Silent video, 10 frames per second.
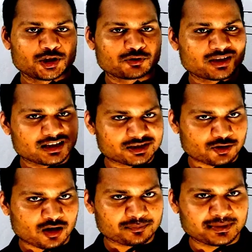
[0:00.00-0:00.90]
क्योंकि ये
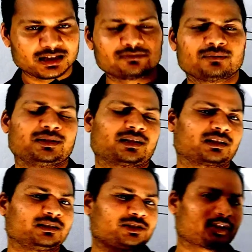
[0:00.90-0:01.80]
स्ट्रांग बिलीव है मेरा
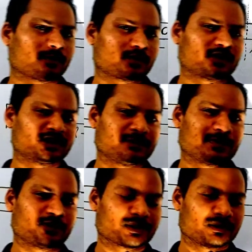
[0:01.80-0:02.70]
कि ये टॉप कॉन्सेप्ट
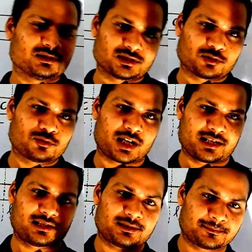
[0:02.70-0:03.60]
पे क्वेश्चन ज़रूर
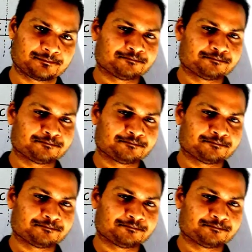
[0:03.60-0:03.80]
आएंगे